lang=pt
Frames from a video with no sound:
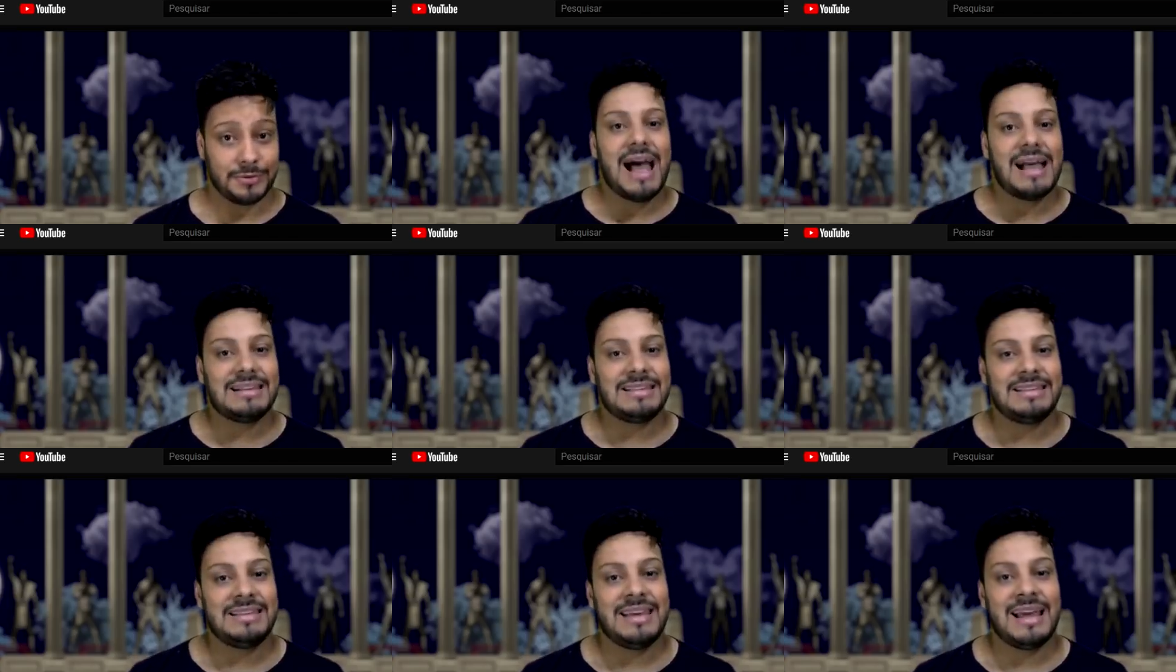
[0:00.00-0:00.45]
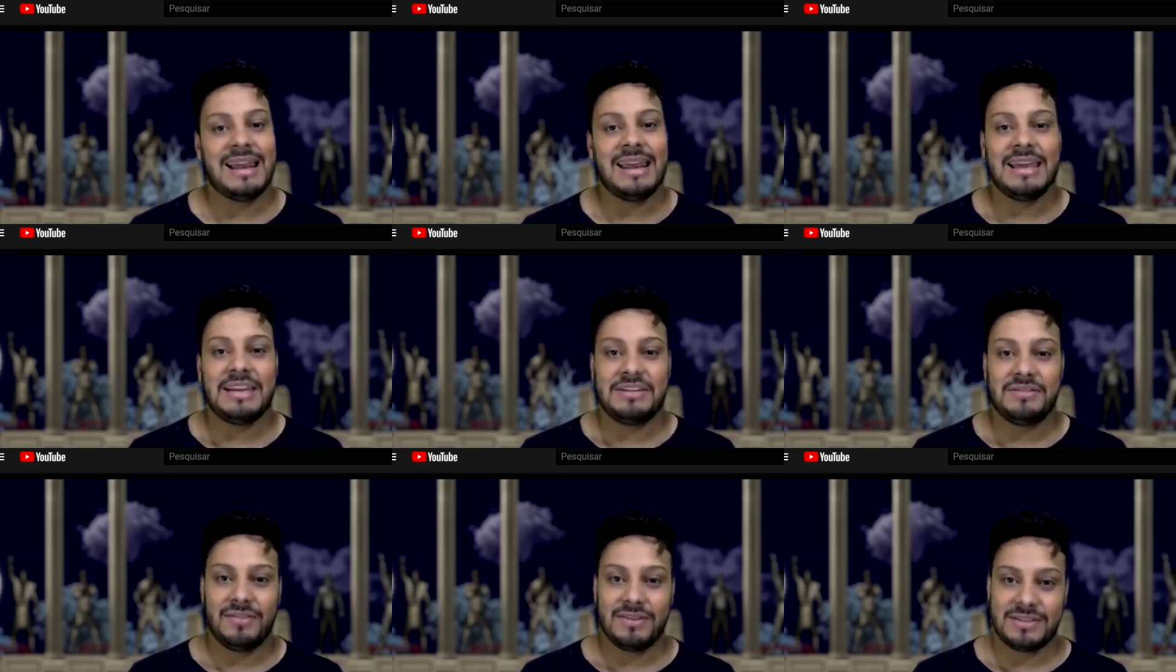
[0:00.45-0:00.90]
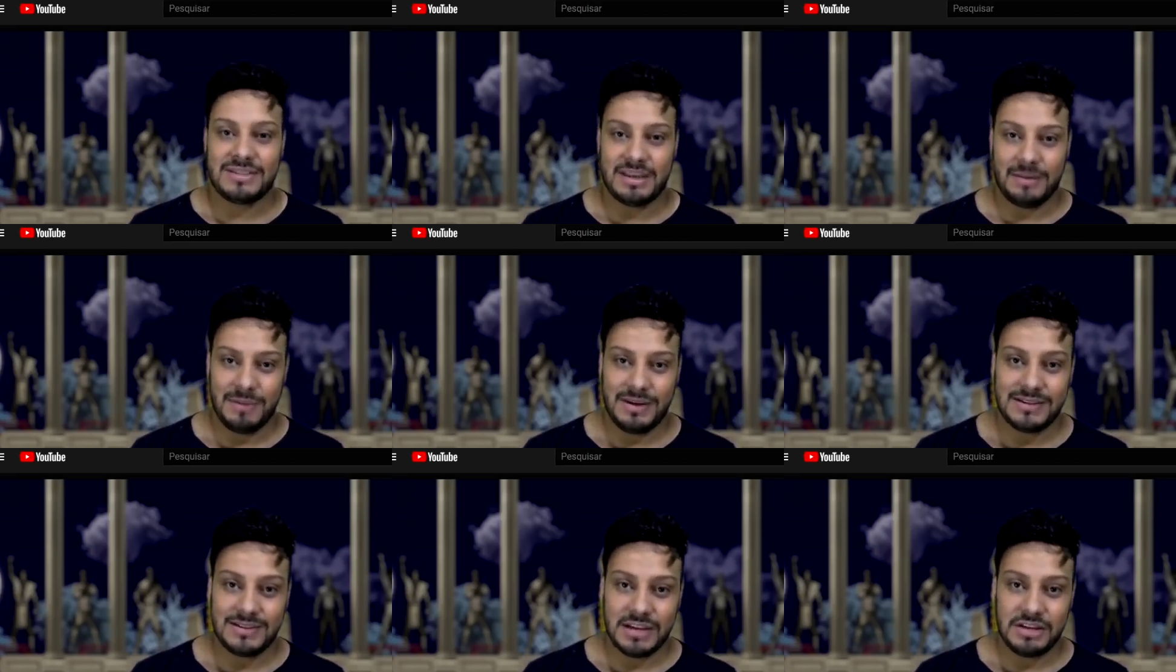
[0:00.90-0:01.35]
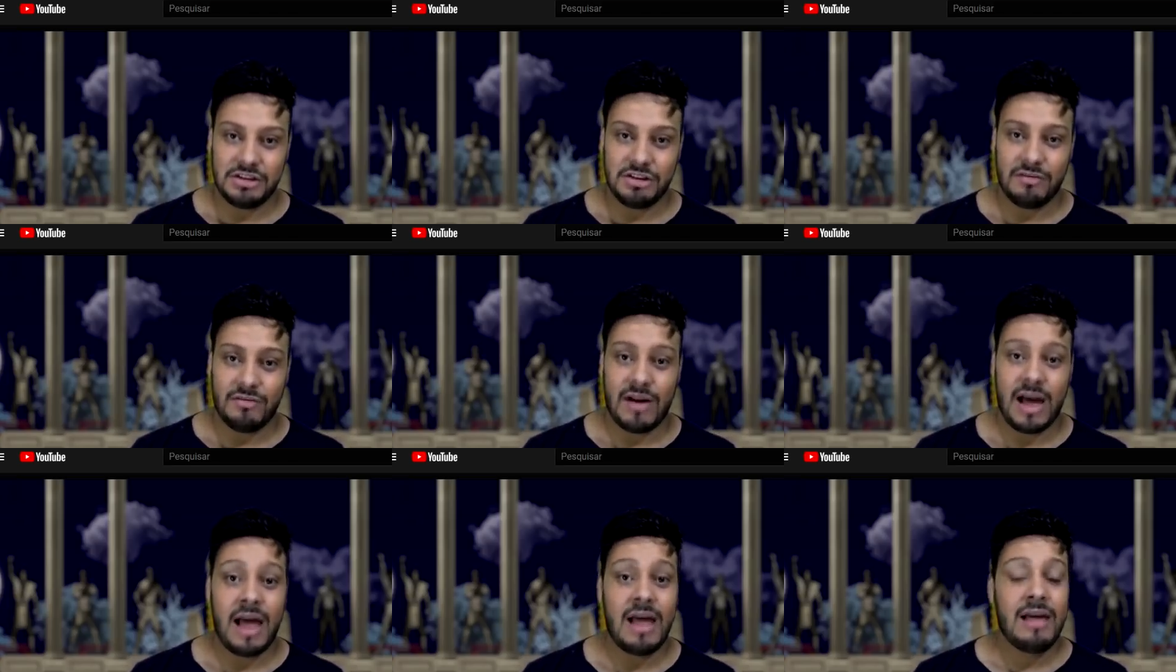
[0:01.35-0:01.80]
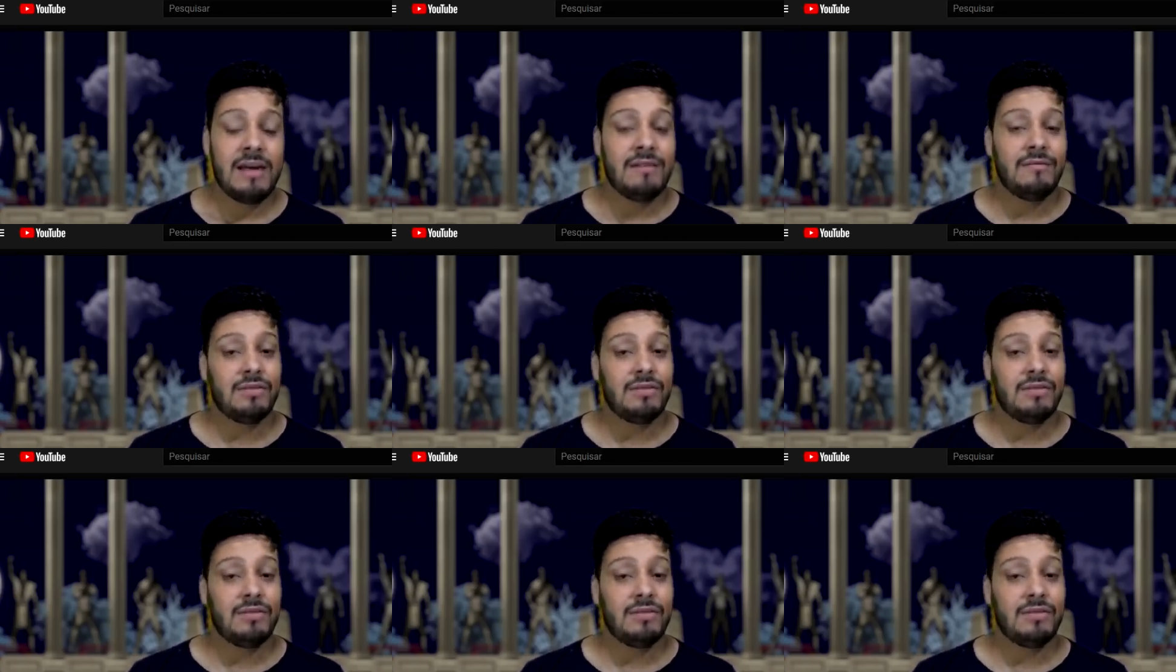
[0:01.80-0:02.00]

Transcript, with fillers: Assim, além de você me incentivar,